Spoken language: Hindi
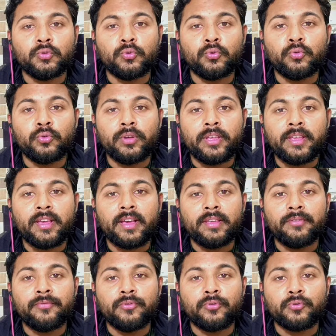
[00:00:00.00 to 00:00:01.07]
जो
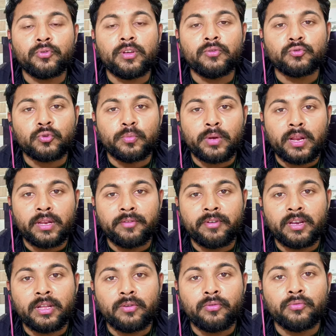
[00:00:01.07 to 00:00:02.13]
एआई फ़ोटो है उसको बनाने
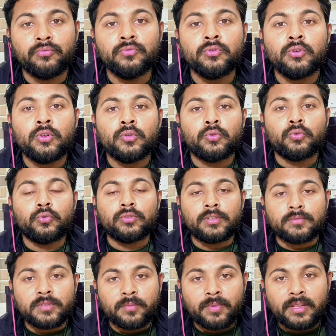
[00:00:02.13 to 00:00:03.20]
वाला हूँ तो
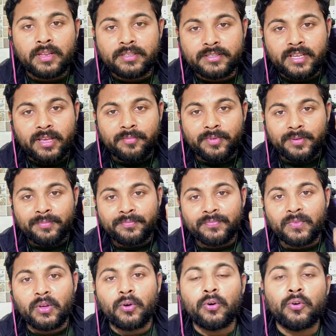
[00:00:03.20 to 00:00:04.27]
सबसे पहले जय भीम
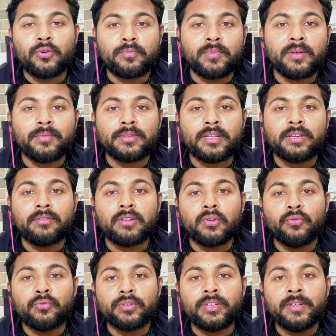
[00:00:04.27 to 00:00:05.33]
और मैं बताने वाला
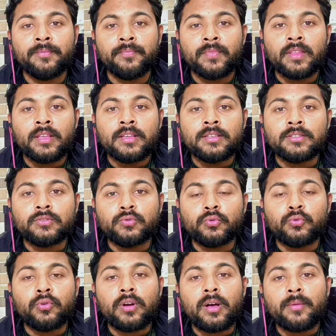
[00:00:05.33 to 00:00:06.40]
हूँ कि
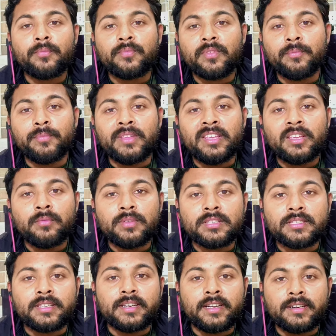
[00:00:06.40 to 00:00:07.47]
जो आप बींग
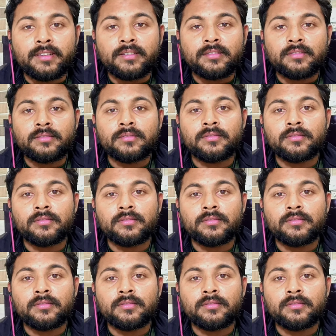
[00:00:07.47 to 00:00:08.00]
इमेज क्रिएटर